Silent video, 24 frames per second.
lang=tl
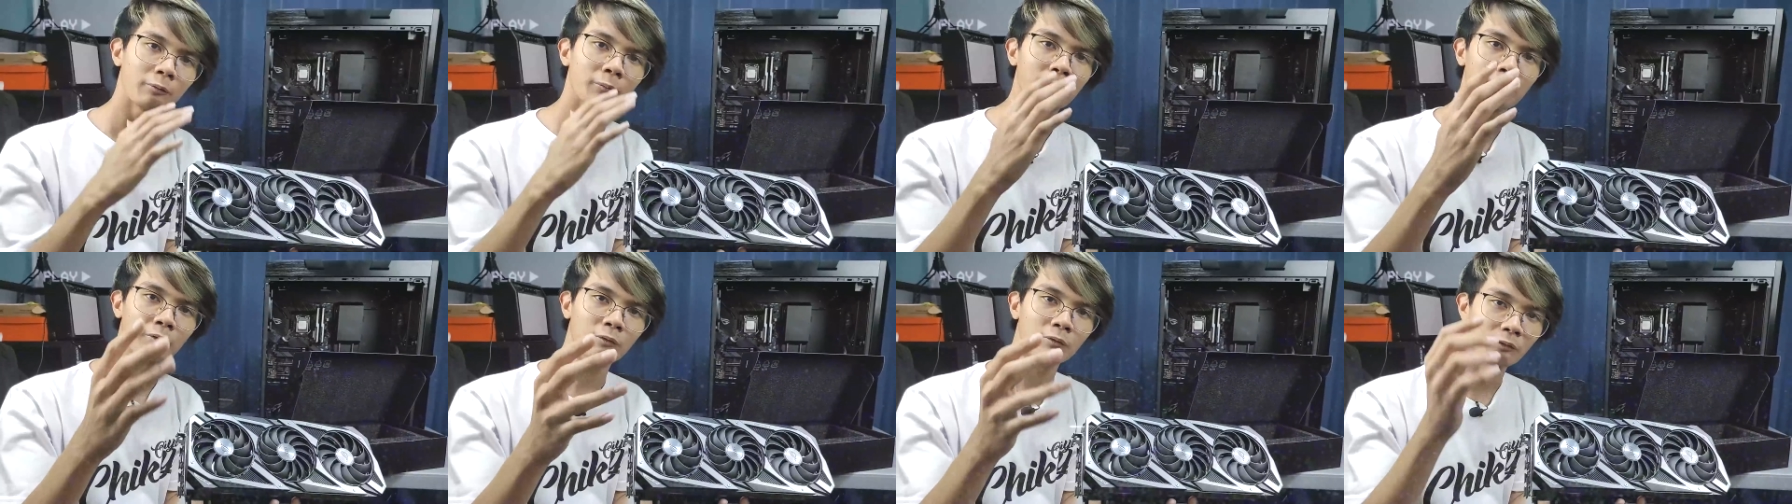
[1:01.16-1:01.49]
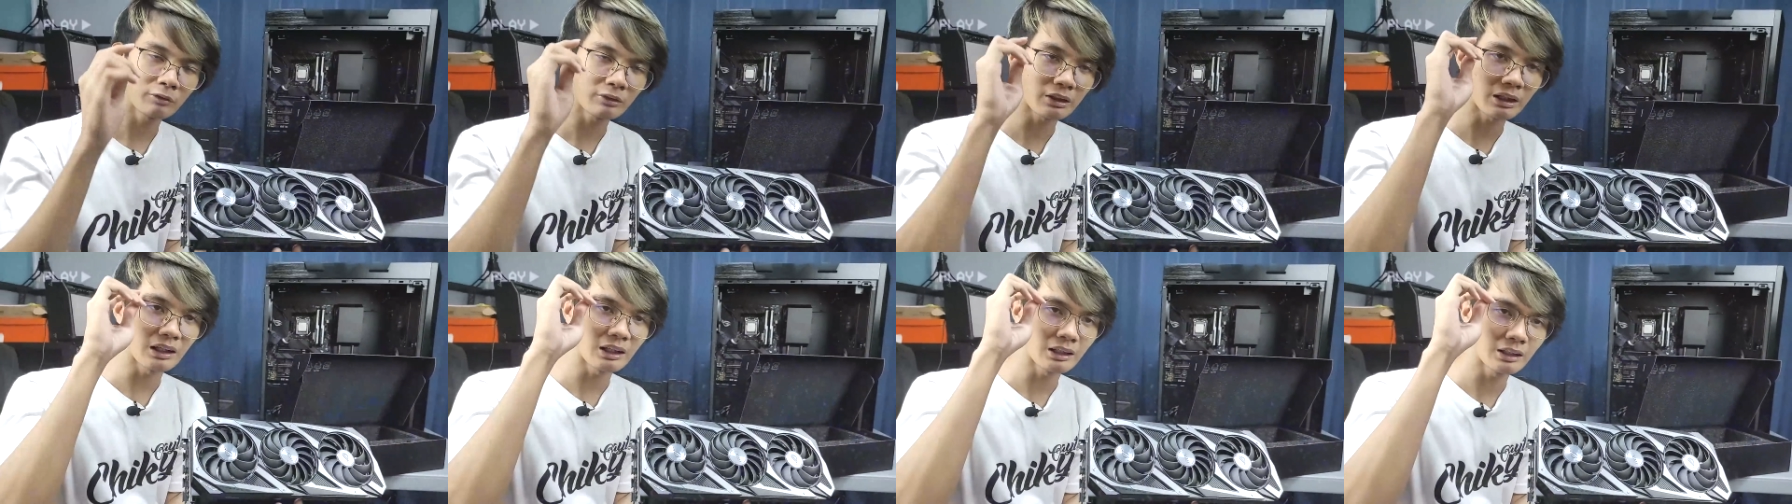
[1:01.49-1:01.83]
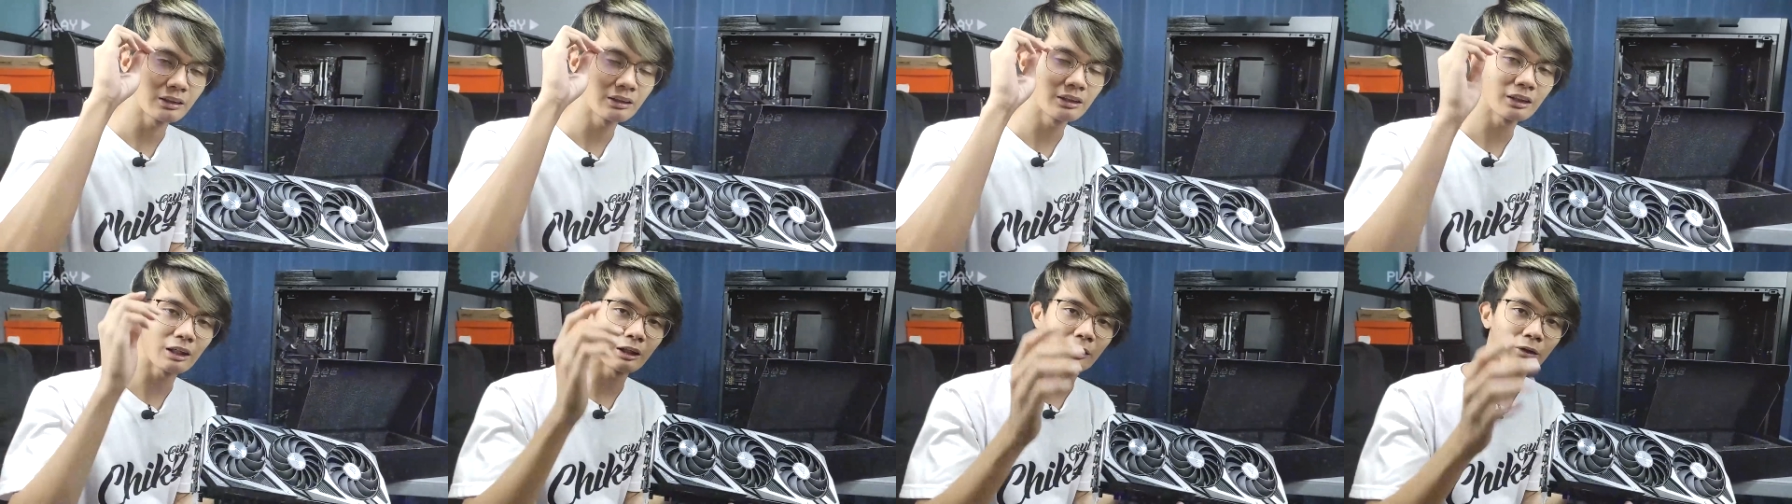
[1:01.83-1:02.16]
May mga
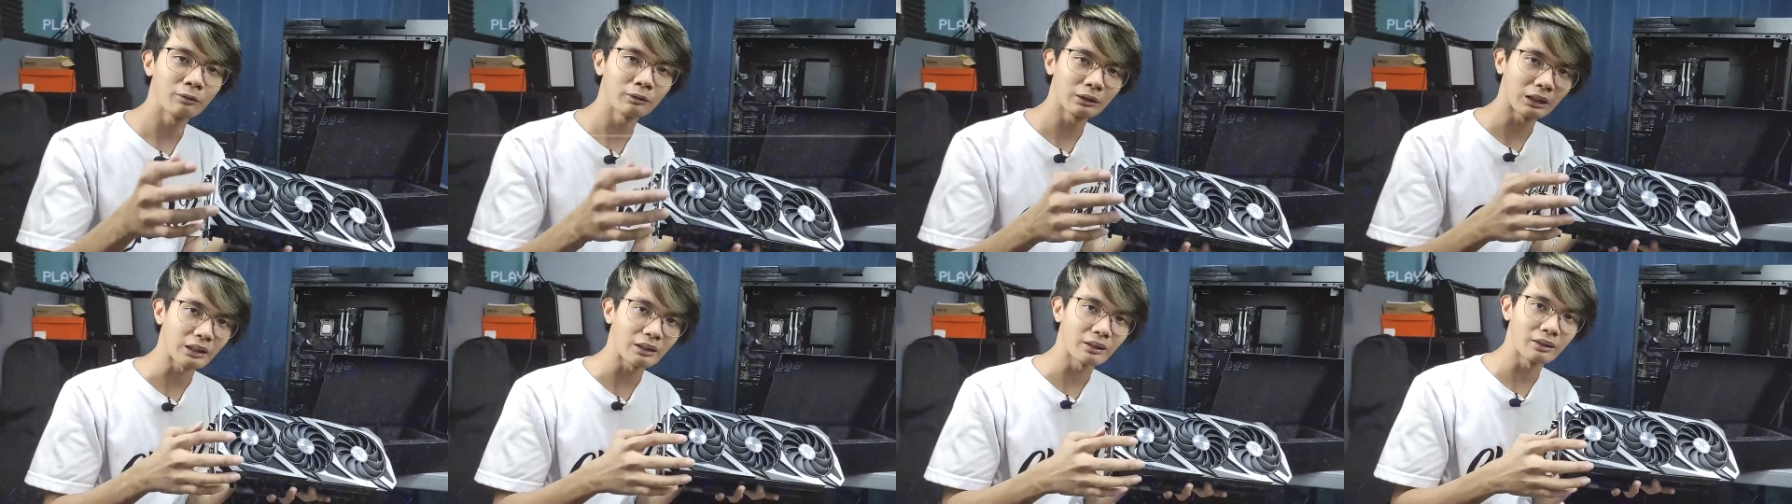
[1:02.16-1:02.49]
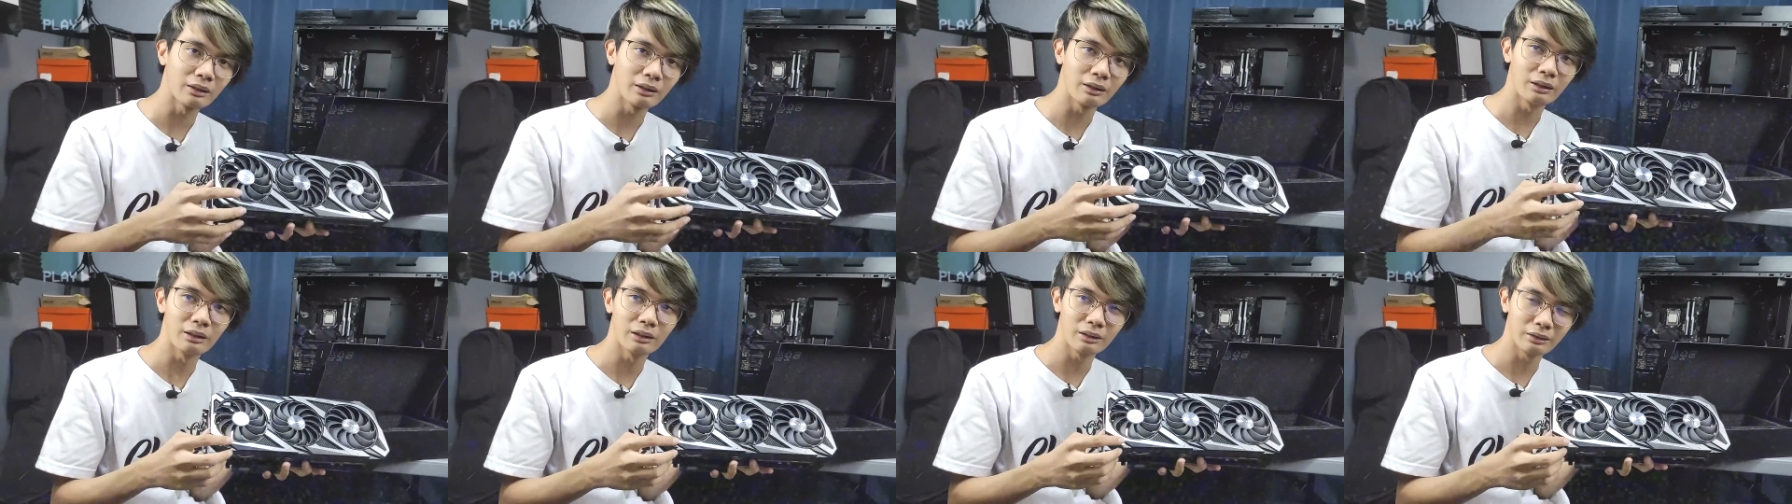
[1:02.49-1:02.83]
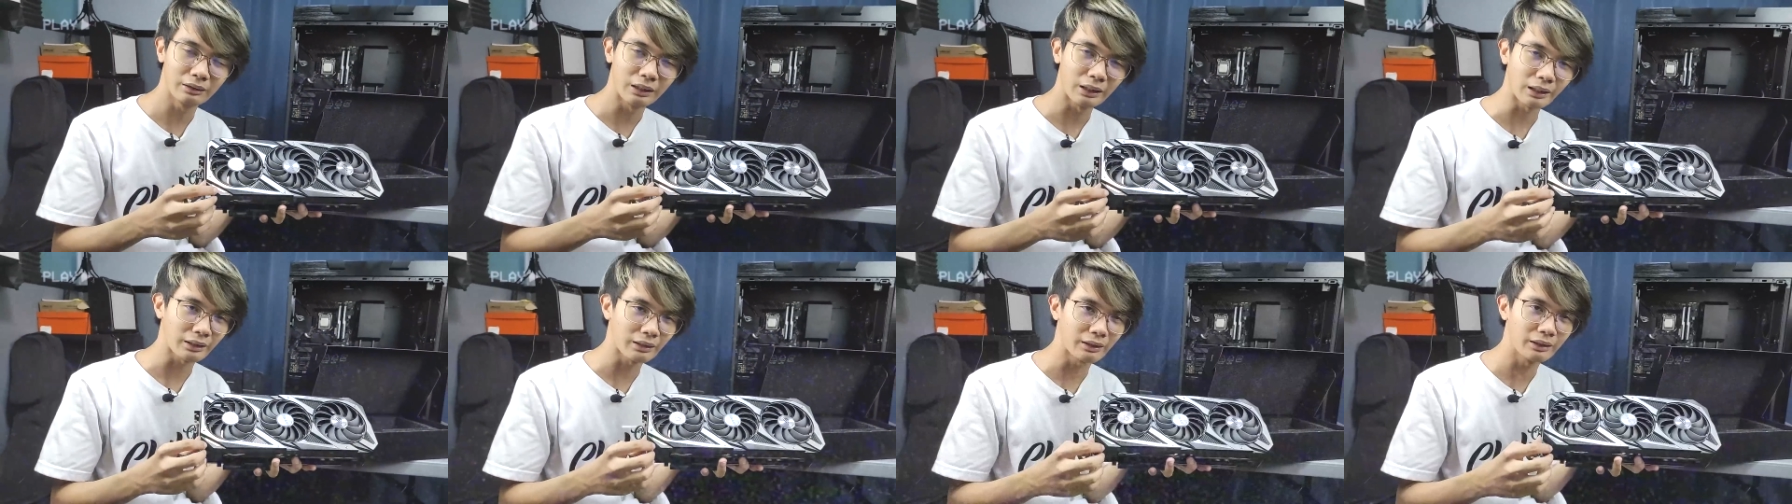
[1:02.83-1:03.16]
pangyayaring hindi
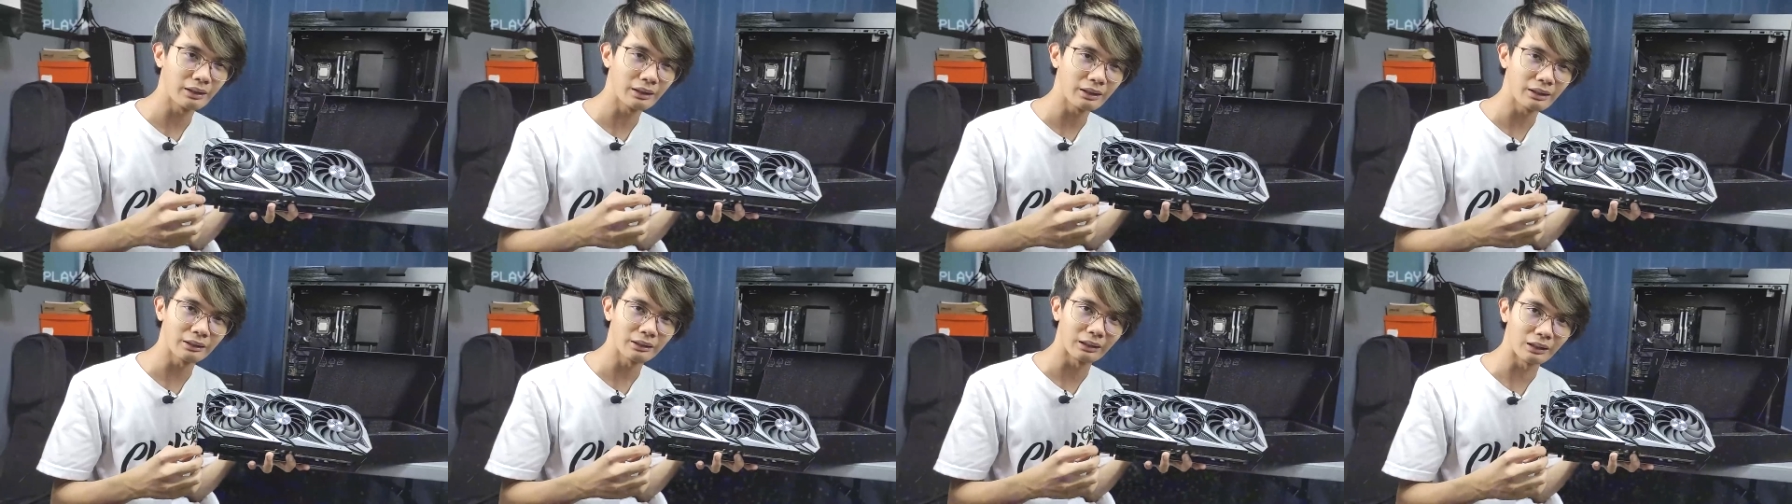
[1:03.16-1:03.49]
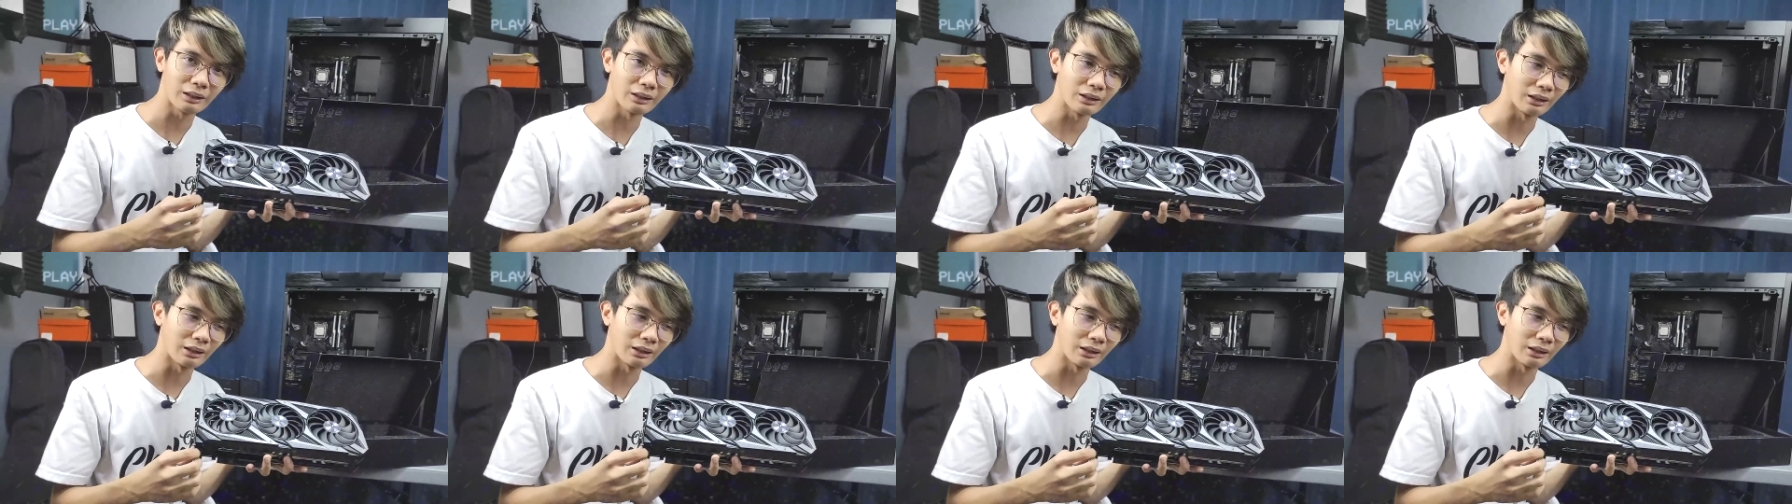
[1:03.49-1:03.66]
inaasahan